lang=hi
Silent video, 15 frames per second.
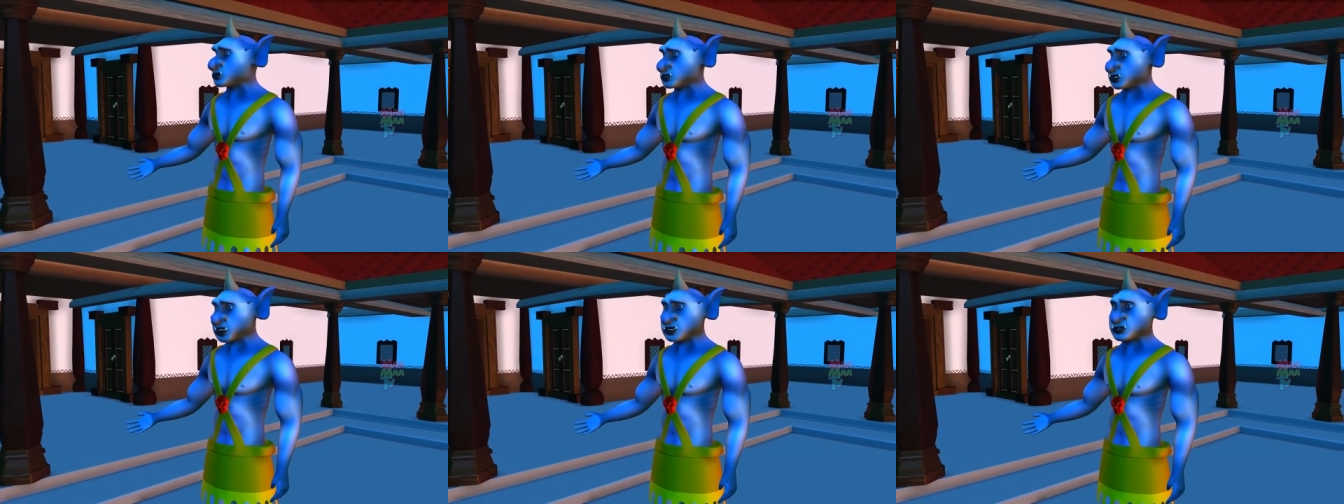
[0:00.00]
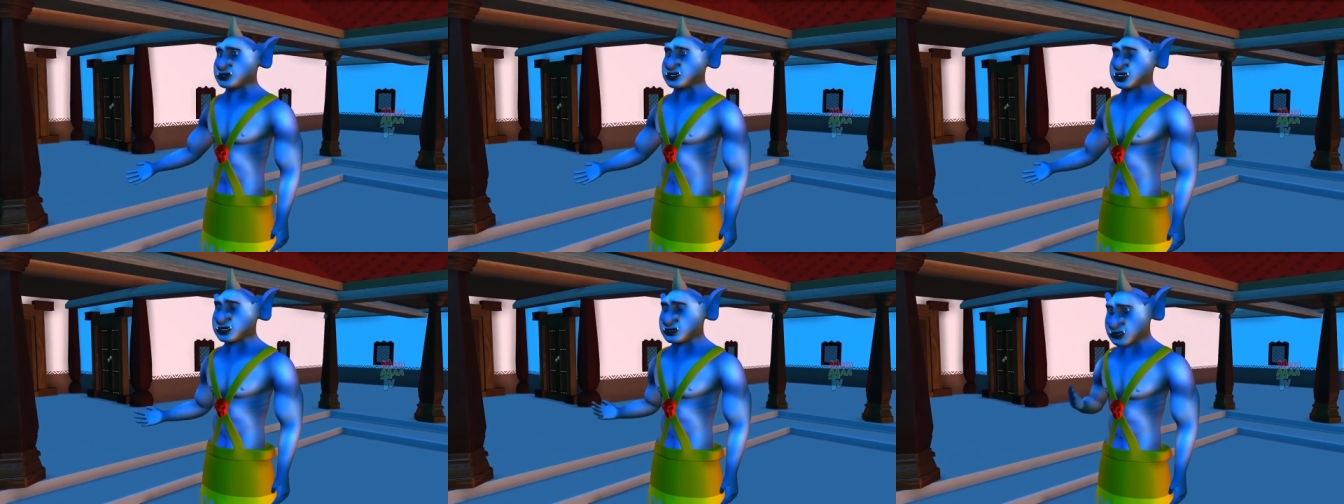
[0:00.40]
उसके
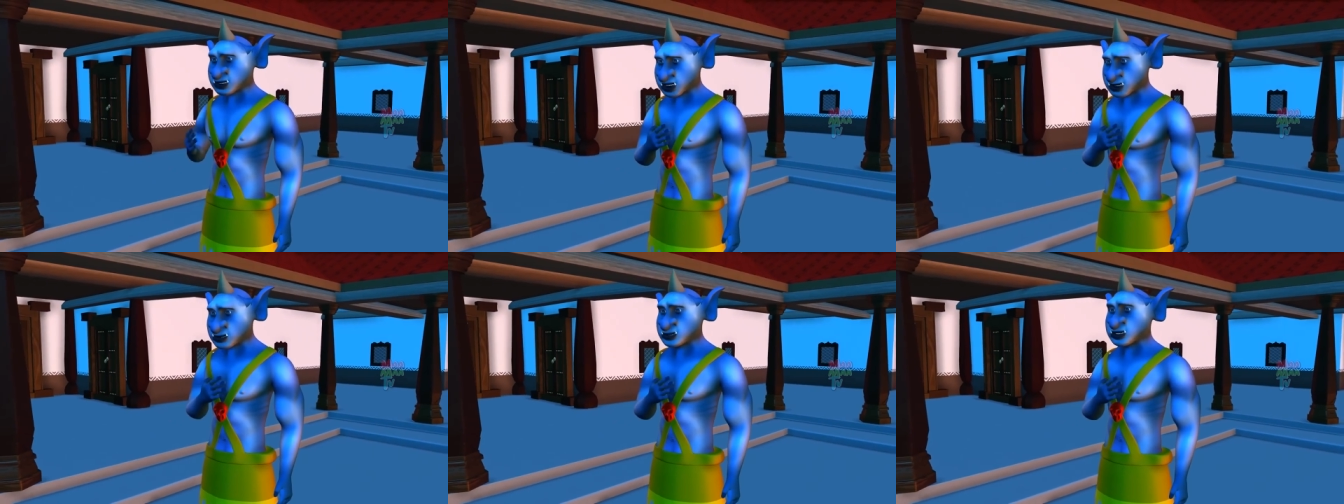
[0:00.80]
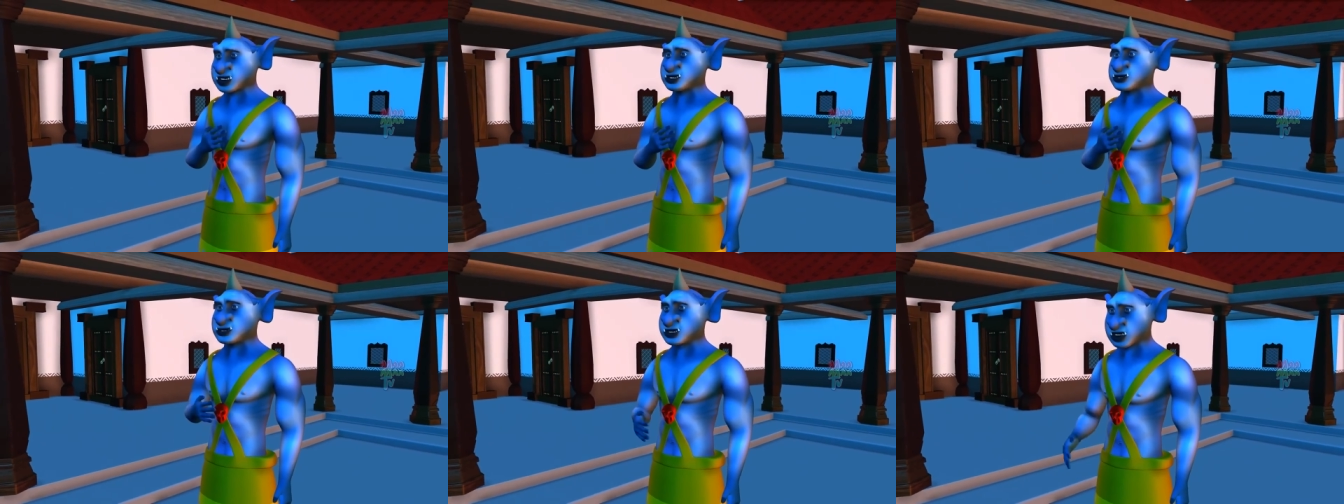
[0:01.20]
नीचे हमारा
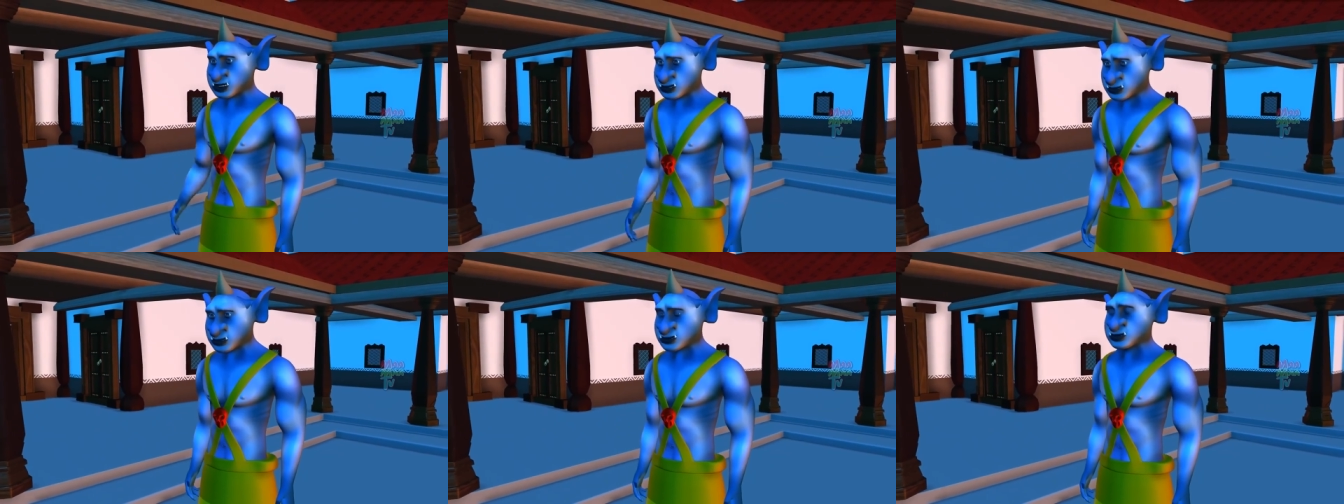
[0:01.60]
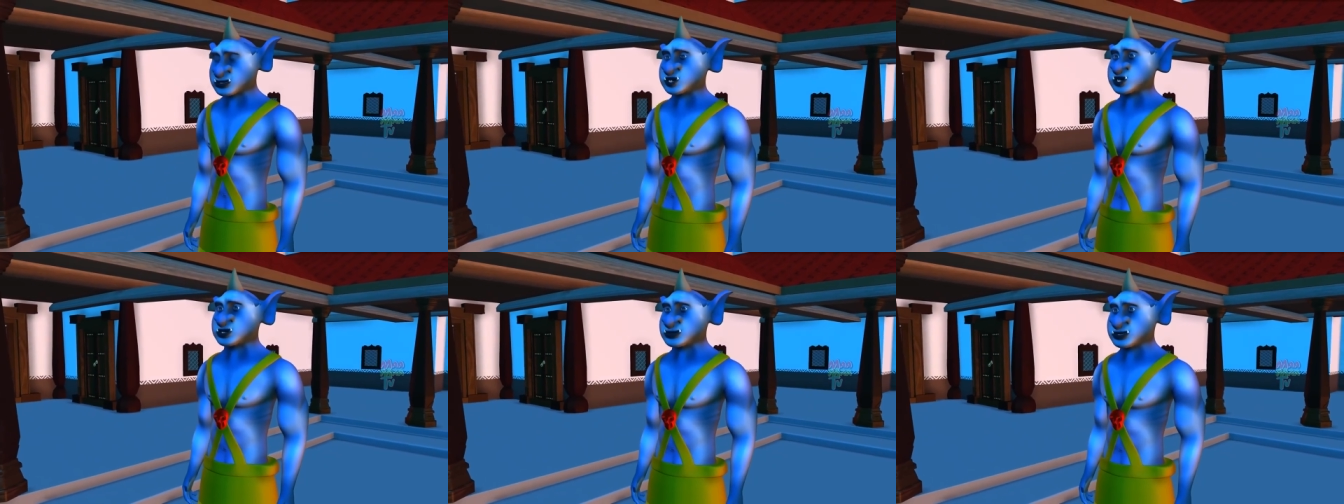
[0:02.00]
घर है
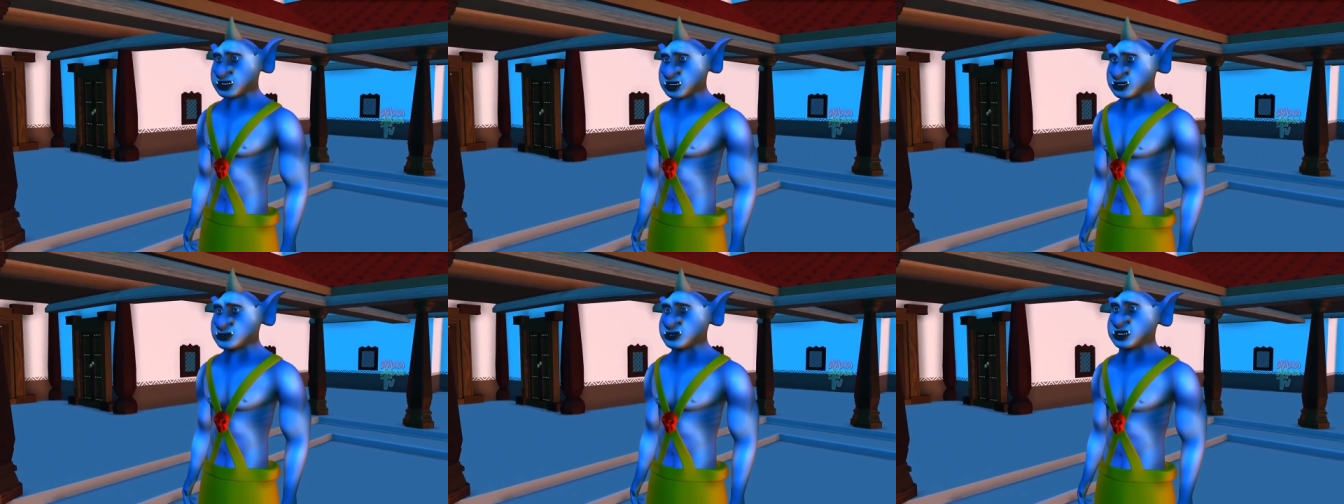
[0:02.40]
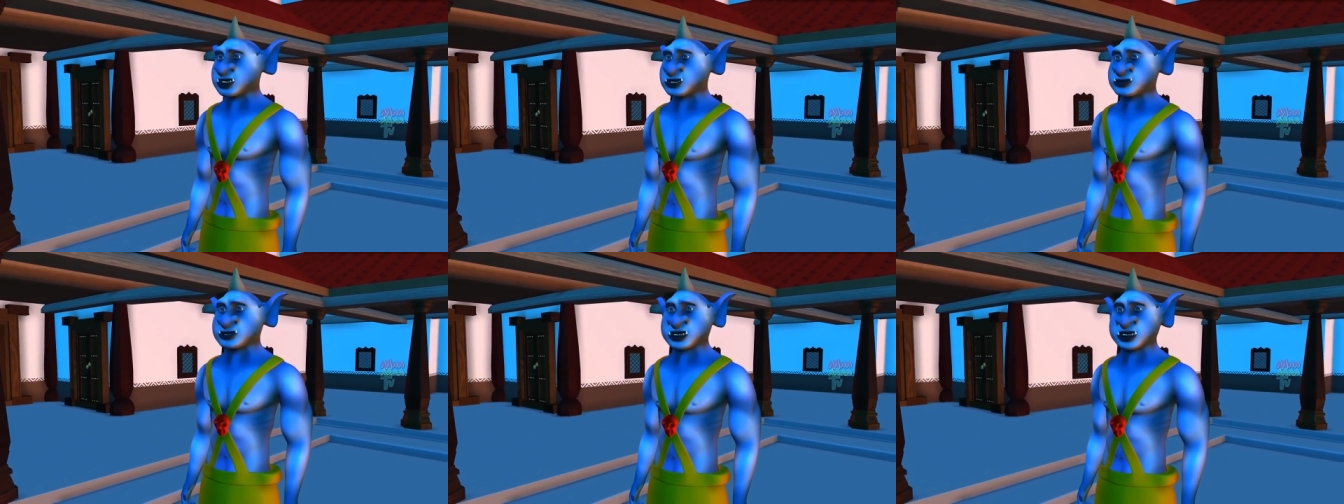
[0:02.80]
उसे नुकसान
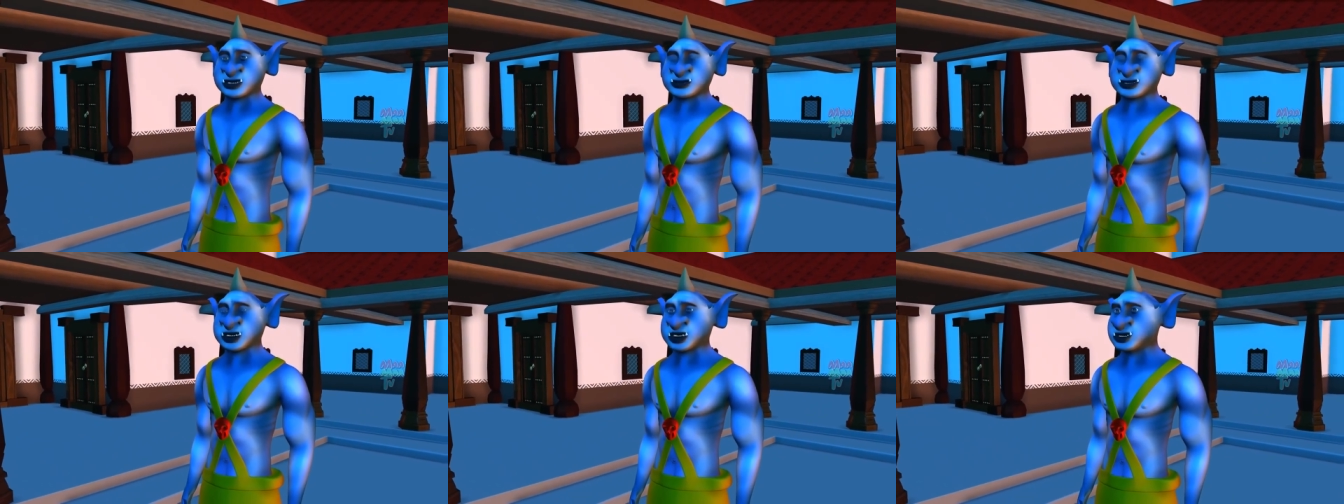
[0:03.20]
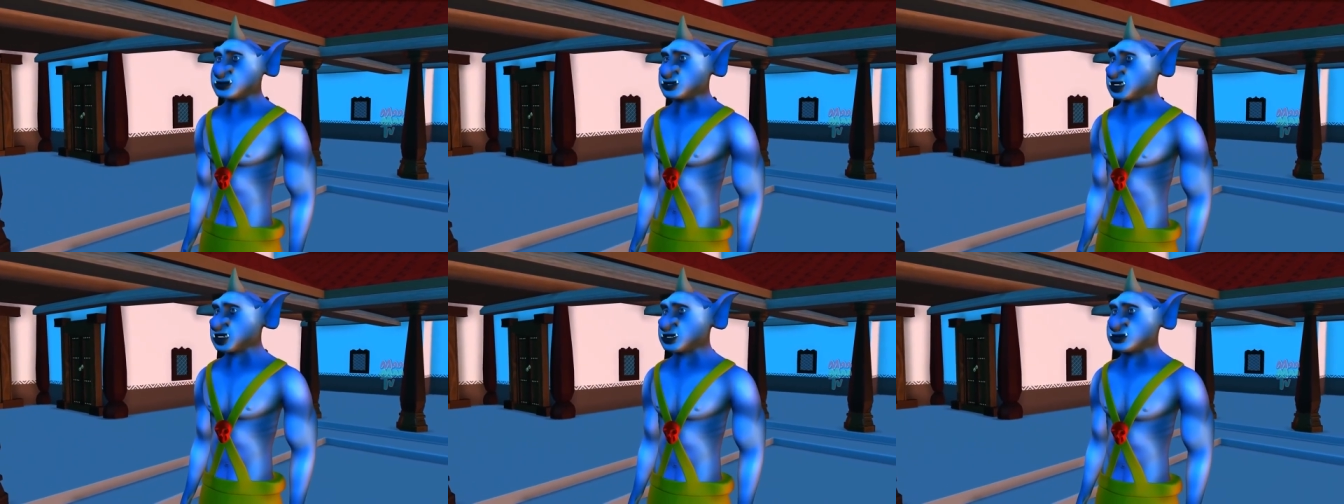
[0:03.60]
नहीं पहुँचना
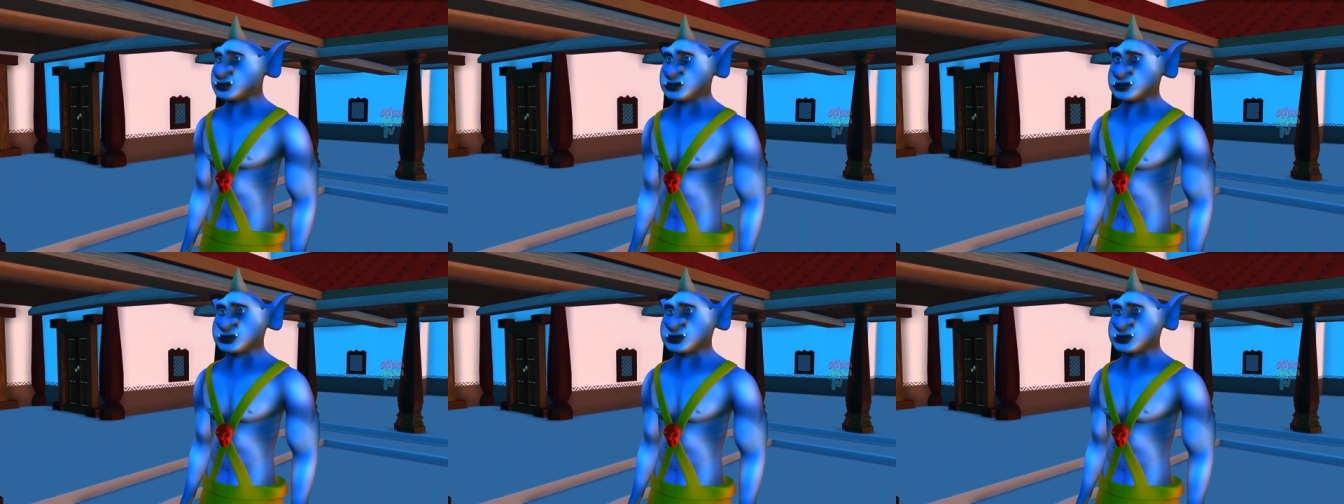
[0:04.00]
चाहिए